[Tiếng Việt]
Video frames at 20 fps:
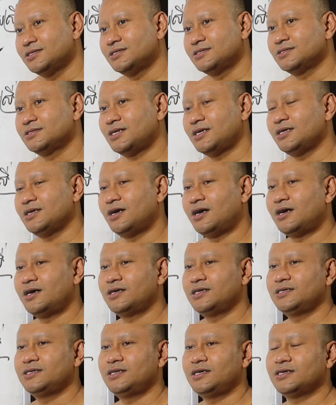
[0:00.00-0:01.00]
dương tây
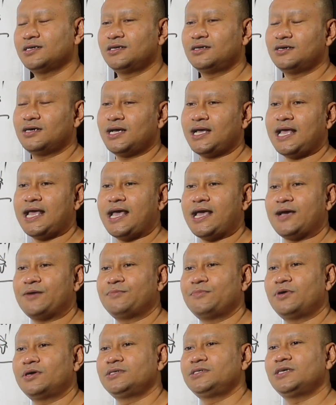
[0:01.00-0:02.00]
o đi đây cái nòng aha
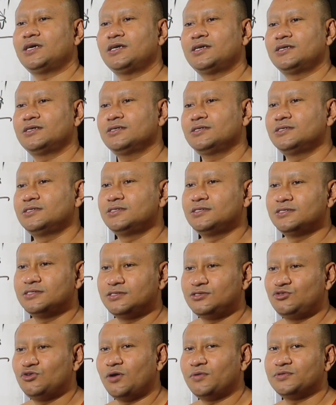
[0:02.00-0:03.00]
bò chật nó cứ
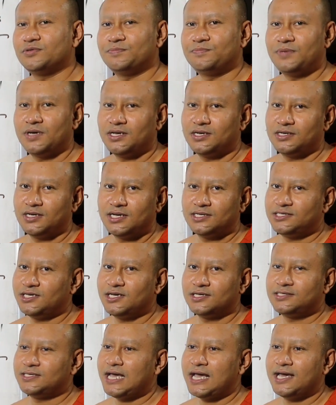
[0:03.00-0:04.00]
trộn chấm pet nữa
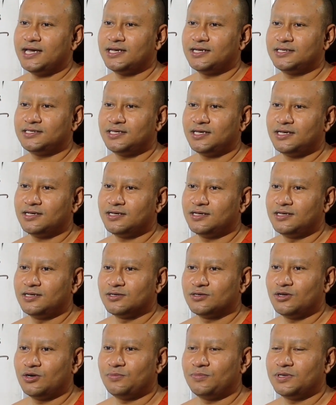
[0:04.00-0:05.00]
chơi ai đó chơi
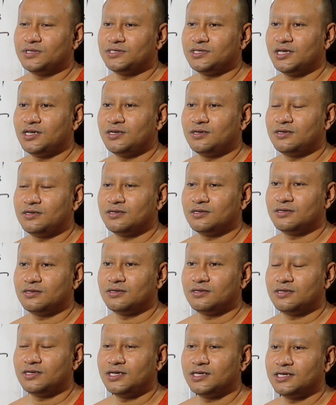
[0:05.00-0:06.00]
rụp ở chơi
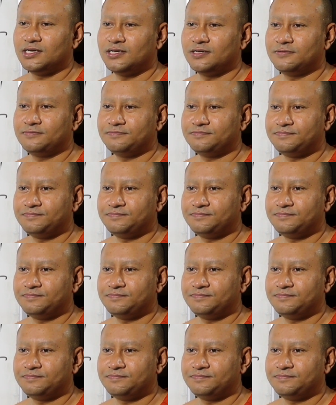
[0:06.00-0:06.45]
hay gì